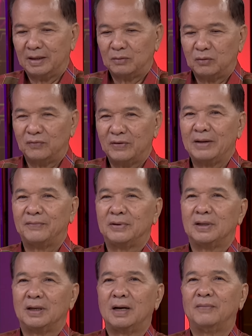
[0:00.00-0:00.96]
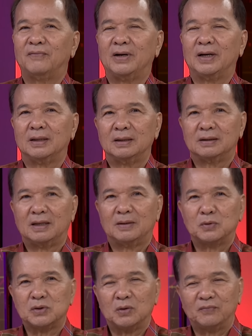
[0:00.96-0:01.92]
เรียนคุณวลัยวิทย์นะครับว่า
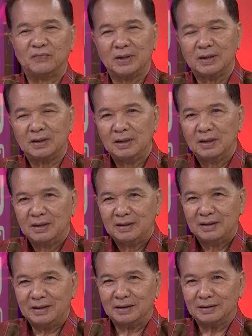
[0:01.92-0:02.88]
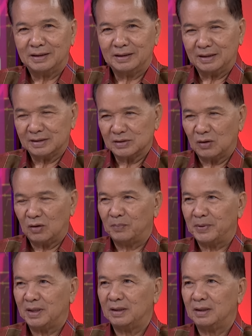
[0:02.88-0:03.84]
ท่านผู้ชมว่าเรื่อง
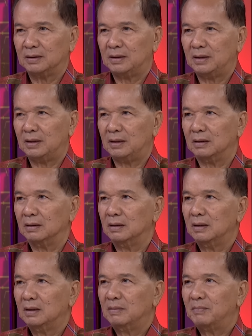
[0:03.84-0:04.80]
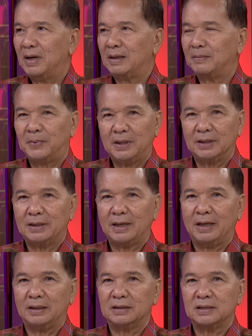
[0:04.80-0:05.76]
112เป็นเรื่องที่พรรคเพื่อ
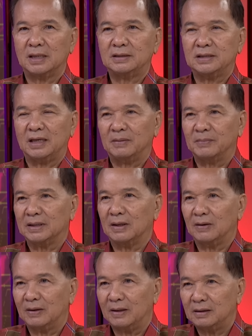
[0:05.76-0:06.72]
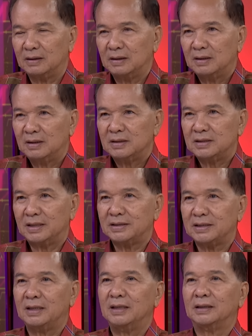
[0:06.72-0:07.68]
ไทยชัดเจนมาตลอดชัด
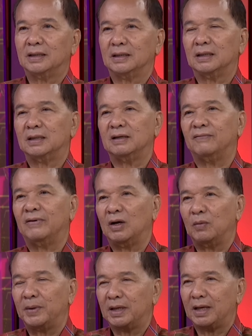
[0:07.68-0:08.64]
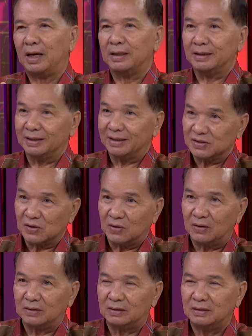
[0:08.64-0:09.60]
เจนเรื่องหนึ่งก็คือว่าเราไม่แก้
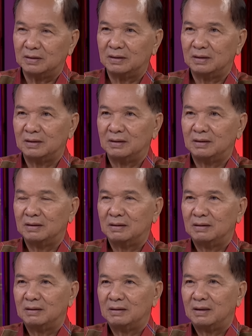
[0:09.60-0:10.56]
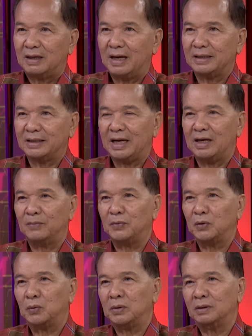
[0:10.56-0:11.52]
112การแก้รัฐ
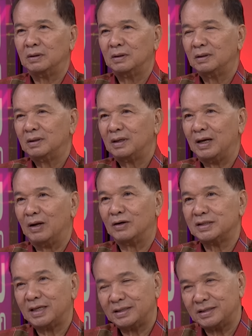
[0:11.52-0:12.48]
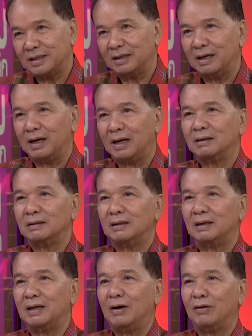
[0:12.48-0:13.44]
ธรรมนูญเราก็ชัดเจนนะ
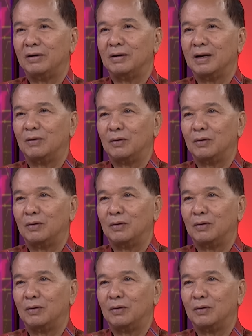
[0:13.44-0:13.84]
เล่า